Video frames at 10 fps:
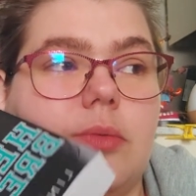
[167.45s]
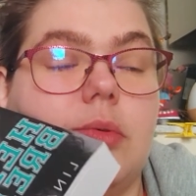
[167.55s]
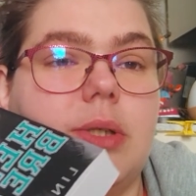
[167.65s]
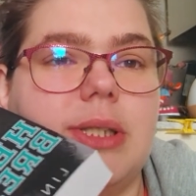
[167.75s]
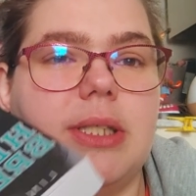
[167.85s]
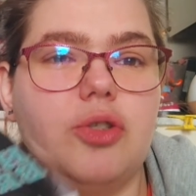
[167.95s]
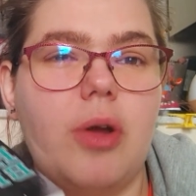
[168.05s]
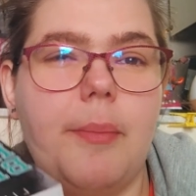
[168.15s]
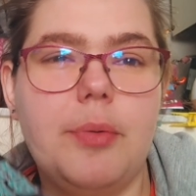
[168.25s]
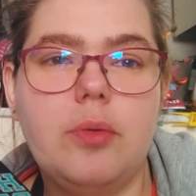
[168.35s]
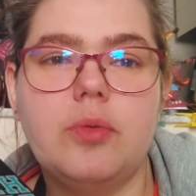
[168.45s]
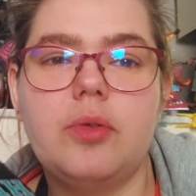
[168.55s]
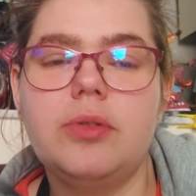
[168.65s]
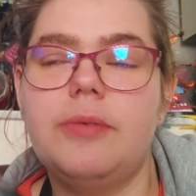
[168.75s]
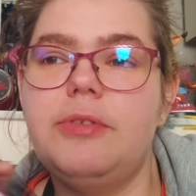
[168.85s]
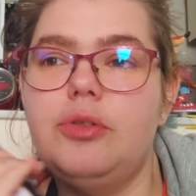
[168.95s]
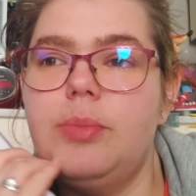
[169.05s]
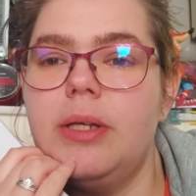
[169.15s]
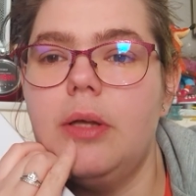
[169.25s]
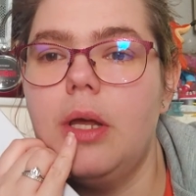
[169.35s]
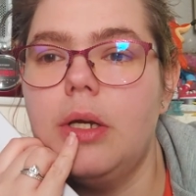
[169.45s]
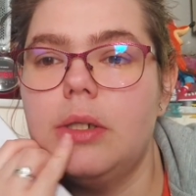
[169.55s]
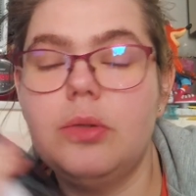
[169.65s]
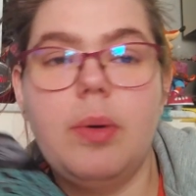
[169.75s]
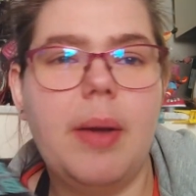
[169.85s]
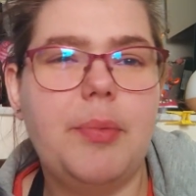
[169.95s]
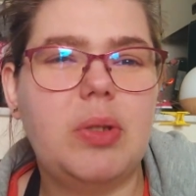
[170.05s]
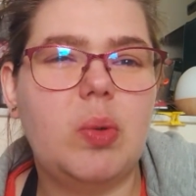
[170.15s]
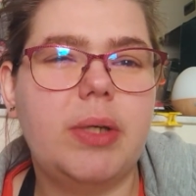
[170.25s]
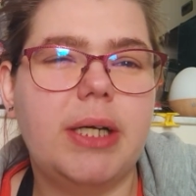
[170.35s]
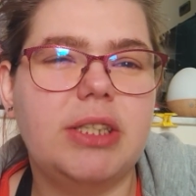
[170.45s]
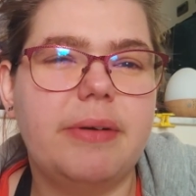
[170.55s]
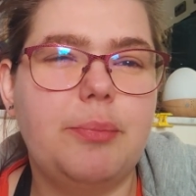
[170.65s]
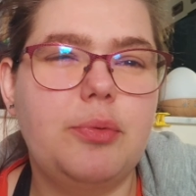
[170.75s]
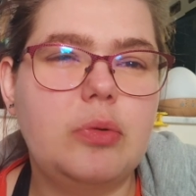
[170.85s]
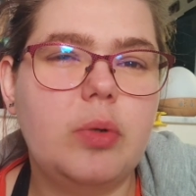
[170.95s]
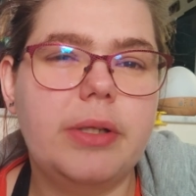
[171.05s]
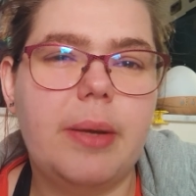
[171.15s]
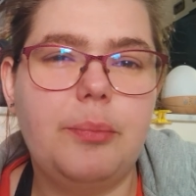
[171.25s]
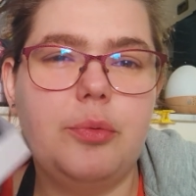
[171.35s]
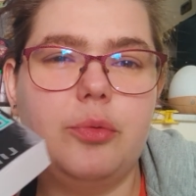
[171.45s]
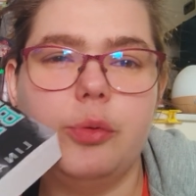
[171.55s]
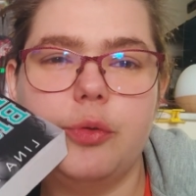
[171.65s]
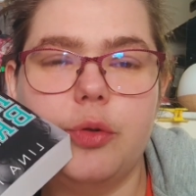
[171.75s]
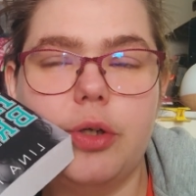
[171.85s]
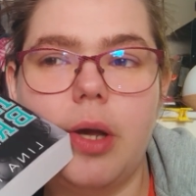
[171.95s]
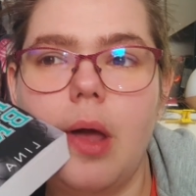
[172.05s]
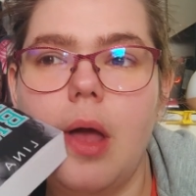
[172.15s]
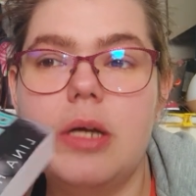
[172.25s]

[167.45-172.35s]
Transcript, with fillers: Du coup, ici, je suis un peu contente, ça me fait du bien de boire un peu de coca. J'avais besoin d'un peu de sucre.